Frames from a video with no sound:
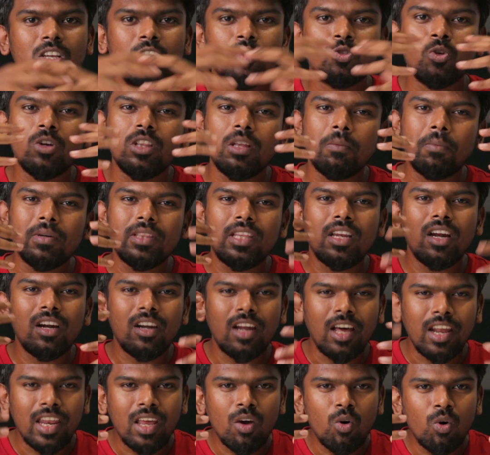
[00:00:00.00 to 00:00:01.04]
ஸோ இதை பற்றிலாம்
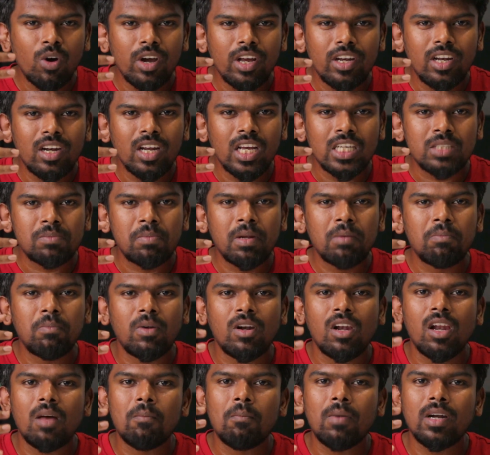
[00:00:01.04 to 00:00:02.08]
நிறைய உங்ககிட்ட நான் எக்ஸ்பிளைன்
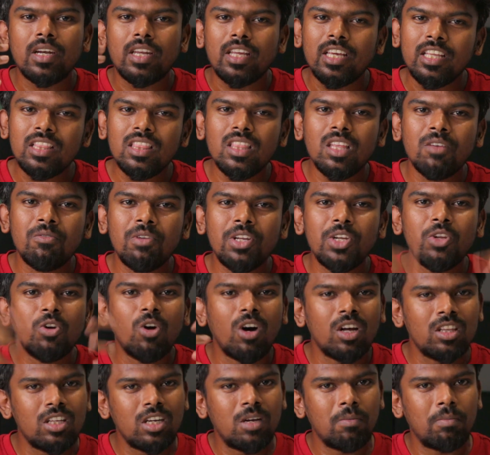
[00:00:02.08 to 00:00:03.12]
பண்ணலாம் பட் இந்த வீடியோ
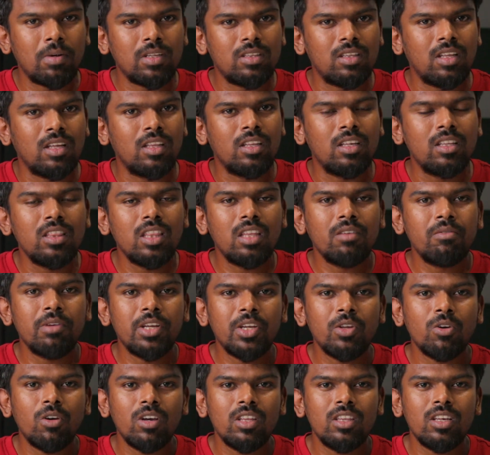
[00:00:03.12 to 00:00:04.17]
அதுக்கு பார்த்தாது இந்த
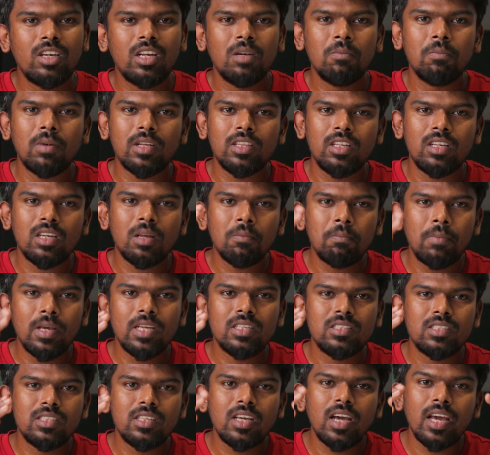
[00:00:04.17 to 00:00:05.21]
வீடியோ எதுக்குன்னு பார்த்தீங்கன்னா
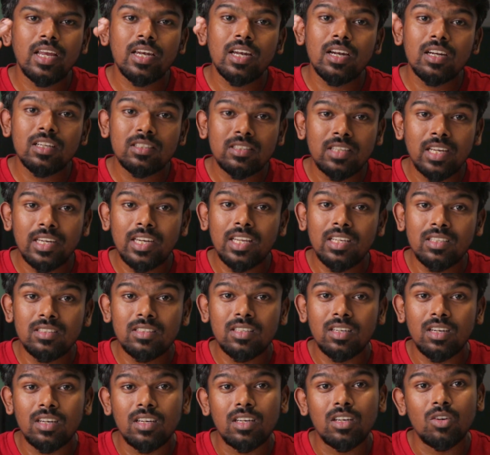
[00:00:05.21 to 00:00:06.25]
பேசிக்காக என்னென்ன செட்டிங்ஸ்
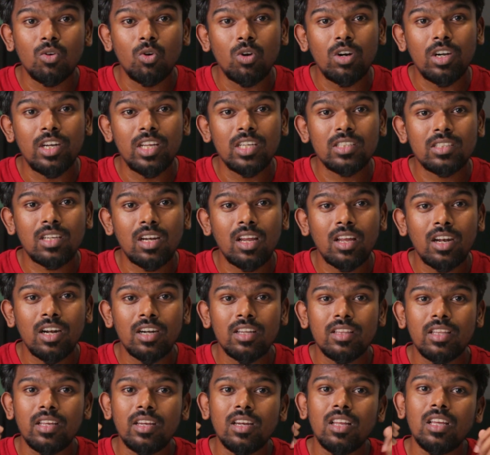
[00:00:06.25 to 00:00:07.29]
இருக்குது ஒரு டிஎஸ்எல்ஆர்
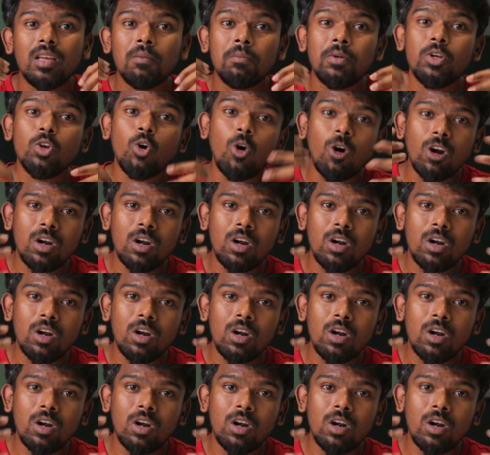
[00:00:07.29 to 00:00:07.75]
எடுத்திங்கன்னா எப்படி